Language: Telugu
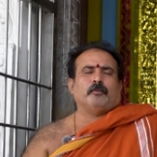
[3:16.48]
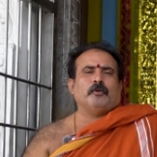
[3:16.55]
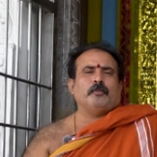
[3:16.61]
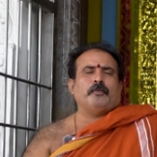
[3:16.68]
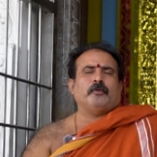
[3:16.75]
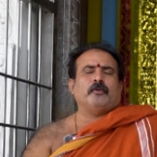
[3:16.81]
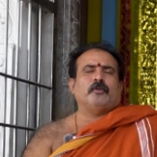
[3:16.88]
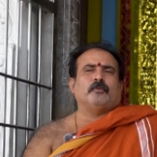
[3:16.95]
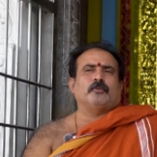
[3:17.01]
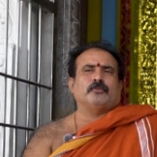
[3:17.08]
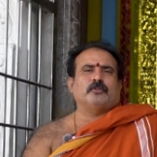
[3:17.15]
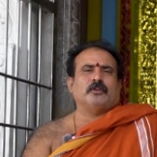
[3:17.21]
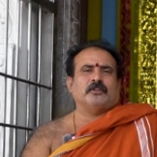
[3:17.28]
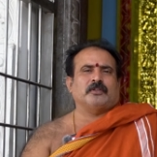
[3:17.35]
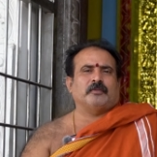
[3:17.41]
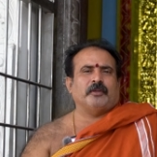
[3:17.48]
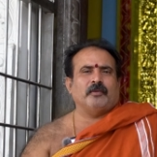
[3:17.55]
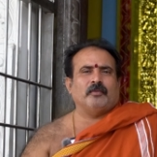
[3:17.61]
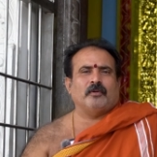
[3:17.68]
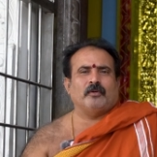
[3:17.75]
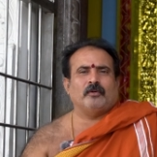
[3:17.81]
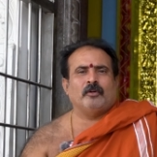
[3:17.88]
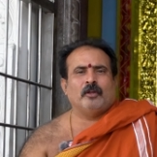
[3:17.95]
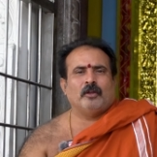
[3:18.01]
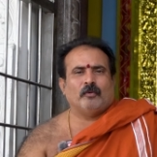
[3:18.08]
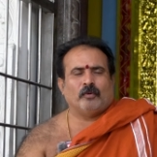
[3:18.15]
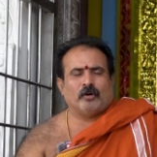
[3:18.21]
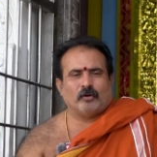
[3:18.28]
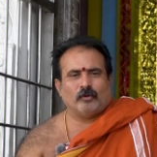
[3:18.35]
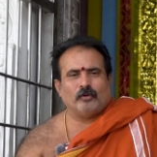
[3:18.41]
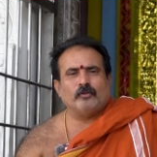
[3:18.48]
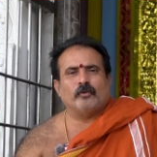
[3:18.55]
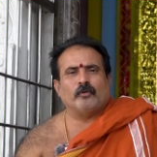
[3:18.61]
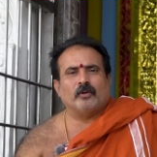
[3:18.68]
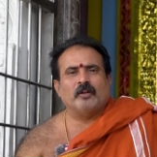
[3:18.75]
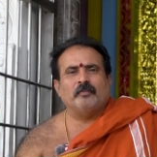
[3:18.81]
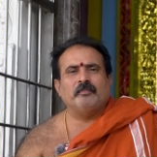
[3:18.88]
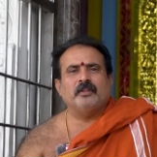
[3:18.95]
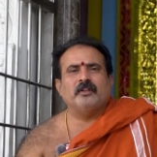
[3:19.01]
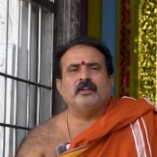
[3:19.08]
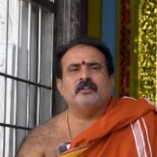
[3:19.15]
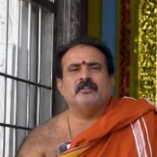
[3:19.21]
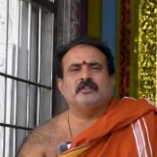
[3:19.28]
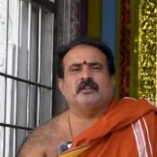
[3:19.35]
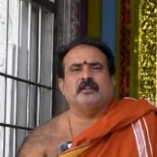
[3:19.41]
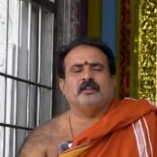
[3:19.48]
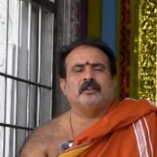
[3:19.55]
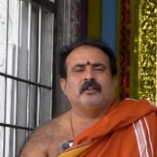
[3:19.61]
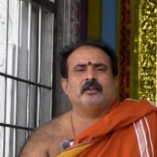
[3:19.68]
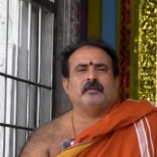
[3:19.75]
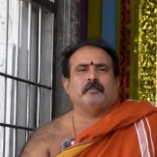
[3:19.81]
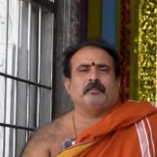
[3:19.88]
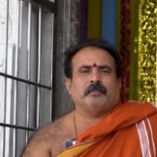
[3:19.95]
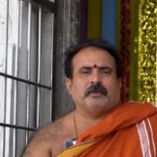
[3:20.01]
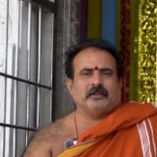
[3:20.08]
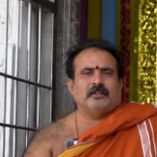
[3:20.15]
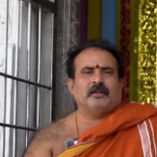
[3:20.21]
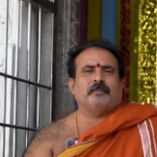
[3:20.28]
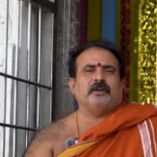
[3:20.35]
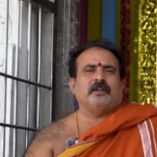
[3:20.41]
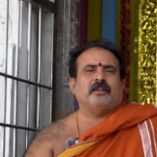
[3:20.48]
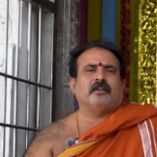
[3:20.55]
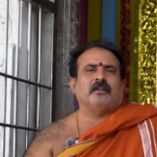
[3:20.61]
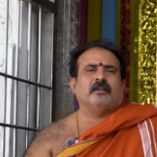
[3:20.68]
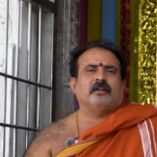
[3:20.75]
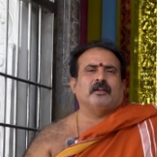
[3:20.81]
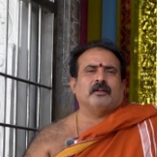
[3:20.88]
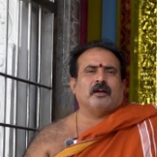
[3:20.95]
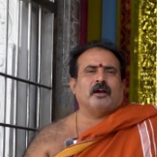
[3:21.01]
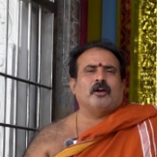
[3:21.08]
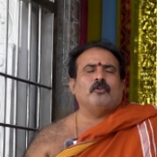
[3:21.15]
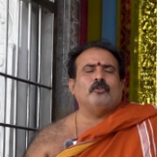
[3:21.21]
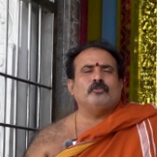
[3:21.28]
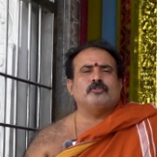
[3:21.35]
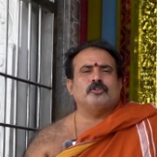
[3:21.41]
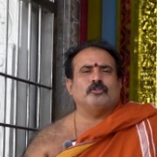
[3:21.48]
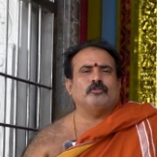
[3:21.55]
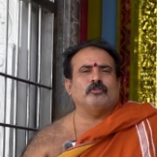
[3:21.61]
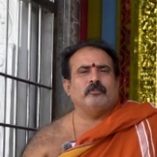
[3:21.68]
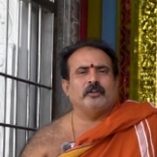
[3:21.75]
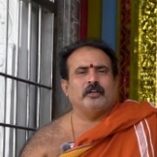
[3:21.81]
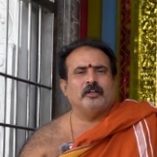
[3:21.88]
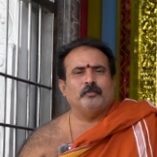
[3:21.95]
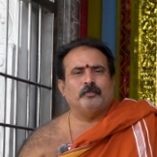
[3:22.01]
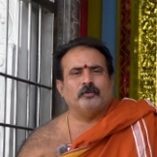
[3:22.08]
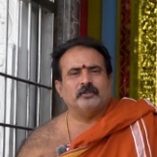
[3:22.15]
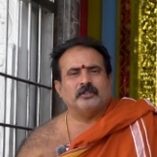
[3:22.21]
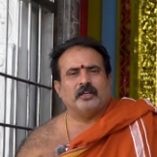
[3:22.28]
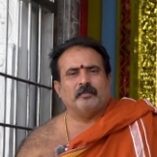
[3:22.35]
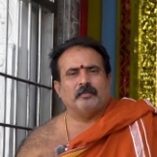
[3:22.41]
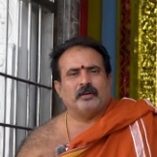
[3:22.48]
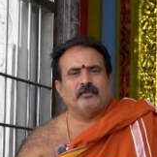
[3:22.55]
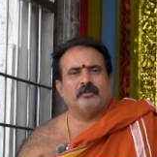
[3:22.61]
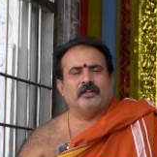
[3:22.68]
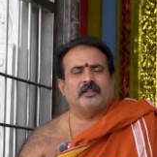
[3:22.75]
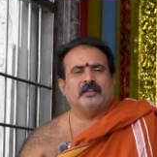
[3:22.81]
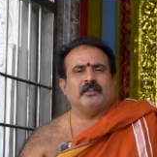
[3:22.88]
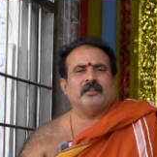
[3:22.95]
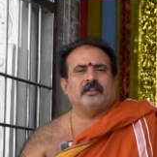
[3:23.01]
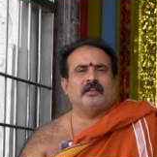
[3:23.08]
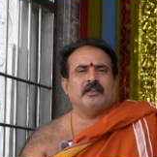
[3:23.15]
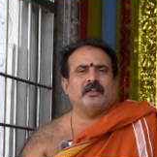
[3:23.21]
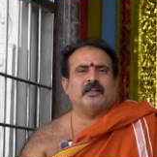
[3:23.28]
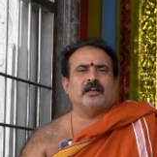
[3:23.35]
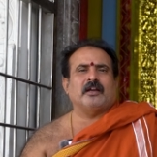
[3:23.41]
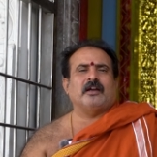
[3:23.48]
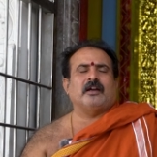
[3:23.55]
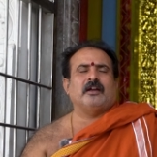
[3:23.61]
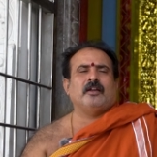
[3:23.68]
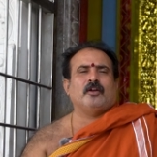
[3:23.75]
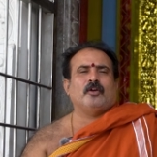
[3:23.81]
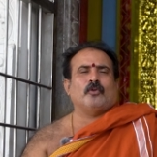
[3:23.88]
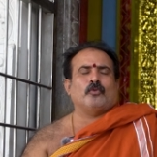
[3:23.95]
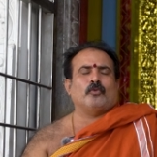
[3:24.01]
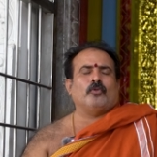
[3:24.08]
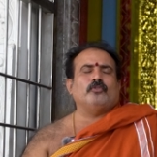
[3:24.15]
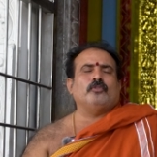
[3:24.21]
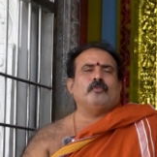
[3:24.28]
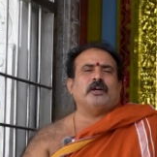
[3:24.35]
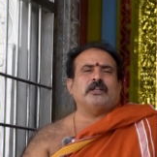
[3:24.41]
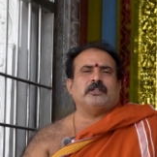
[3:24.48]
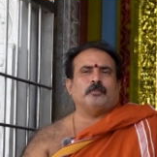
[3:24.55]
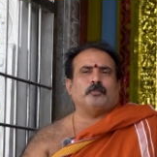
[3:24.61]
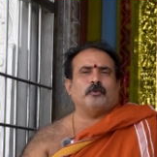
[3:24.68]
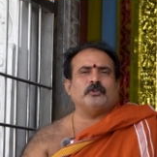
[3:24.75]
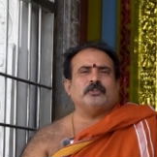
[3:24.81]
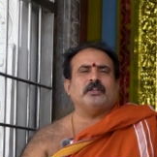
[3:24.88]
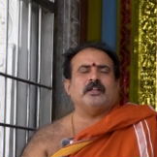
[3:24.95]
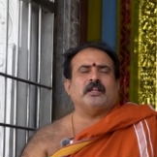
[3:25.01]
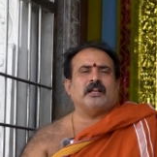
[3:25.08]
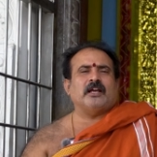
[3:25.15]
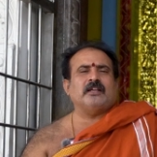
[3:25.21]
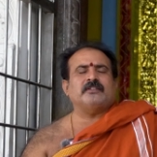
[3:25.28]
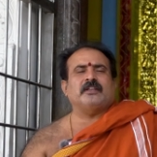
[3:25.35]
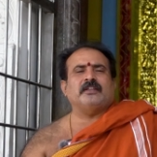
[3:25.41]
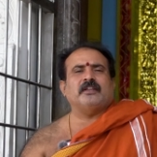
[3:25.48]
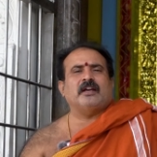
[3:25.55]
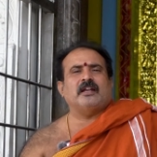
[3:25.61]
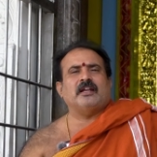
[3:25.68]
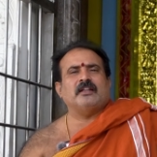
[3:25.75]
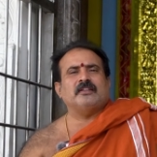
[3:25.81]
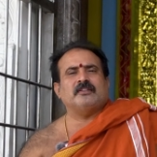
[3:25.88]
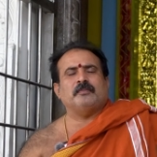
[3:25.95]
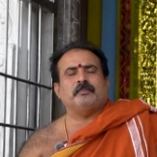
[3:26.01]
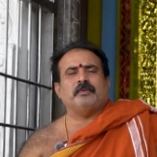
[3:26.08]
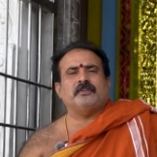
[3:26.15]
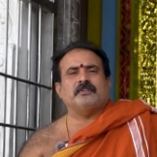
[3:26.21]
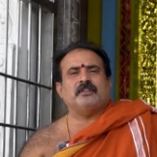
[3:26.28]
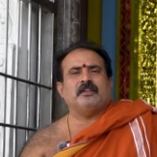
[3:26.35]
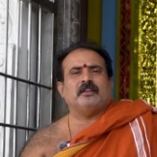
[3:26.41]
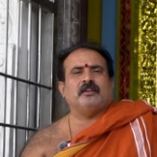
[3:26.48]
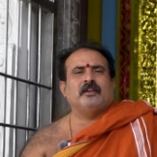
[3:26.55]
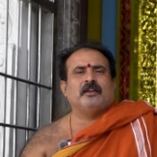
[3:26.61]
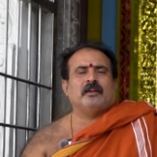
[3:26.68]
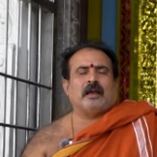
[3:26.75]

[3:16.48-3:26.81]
మోపుకొని వస్తున్న సమయంలో ఒకరోజు గుర్రం మీద నుంచి కిందపడి కాళ్ళు చేతులు విరిగిపోతాయి మనవడికి ఇక రోజు వాటి పోషణ ఎలా చెయ్యాలా అని చెప్పేసి